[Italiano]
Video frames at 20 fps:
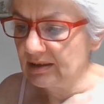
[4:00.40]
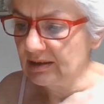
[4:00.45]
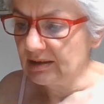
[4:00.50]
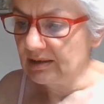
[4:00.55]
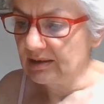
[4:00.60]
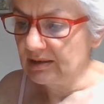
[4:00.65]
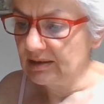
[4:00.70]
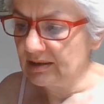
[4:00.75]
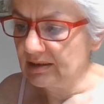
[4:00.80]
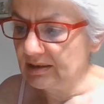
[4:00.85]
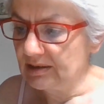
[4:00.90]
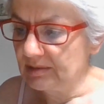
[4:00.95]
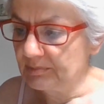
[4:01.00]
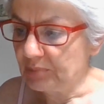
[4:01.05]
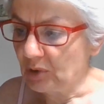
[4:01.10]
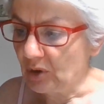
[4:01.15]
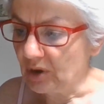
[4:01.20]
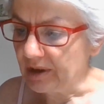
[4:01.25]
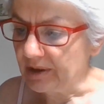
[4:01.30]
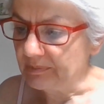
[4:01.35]
eh,
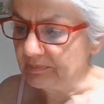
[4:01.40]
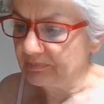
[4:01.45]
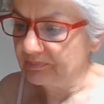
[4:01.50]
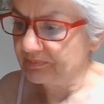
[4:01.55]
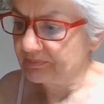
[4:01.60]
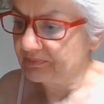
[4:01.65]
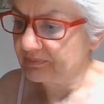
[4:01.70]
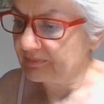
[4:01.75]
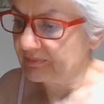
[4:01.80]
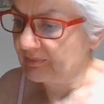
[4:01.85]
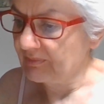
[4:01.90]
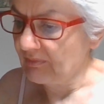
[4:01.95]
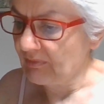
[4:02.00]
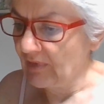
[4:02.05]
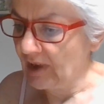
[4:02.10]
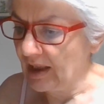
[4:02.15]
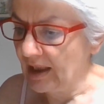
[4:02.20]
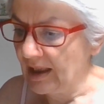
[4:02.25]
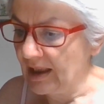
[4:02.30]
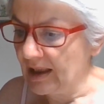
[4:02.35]
poi
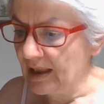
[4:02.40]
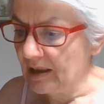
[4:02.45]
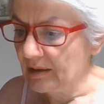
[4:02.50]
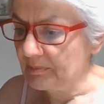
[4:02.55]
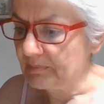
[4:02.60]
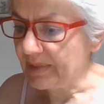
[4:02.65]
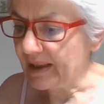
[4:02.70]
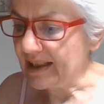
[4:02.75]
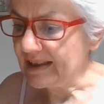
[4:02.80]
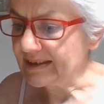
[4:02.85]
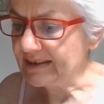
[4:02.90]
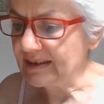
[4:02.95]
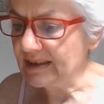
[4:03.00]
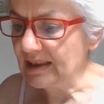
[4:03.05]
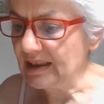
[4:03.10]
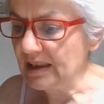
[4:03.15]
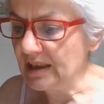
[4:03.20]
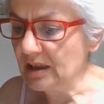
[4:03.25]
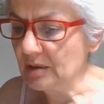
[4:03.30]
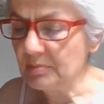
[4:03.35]

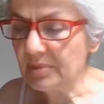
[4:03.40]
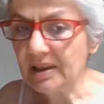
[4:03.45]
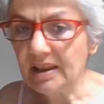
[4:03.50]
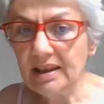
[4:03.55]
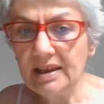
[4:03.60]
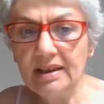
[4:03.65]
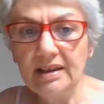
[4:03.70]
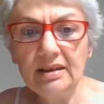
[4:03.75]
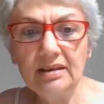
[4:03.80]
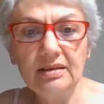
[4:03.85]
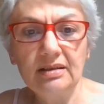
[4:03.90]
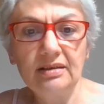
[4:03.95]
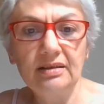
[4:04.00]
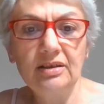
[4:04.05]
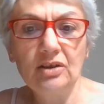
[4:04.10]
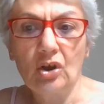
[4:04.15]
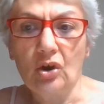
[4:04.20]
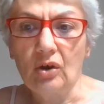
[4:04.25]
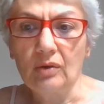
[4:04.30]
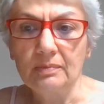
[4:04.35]
presti i libri
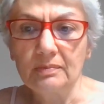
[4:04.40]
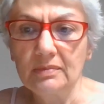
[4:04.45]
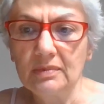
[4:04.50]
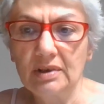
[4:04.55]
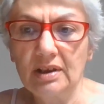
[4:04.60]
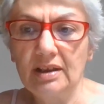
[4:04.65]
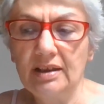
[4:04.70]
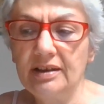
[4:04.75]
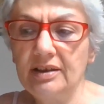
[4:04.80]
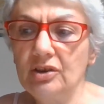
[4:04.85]
no eh,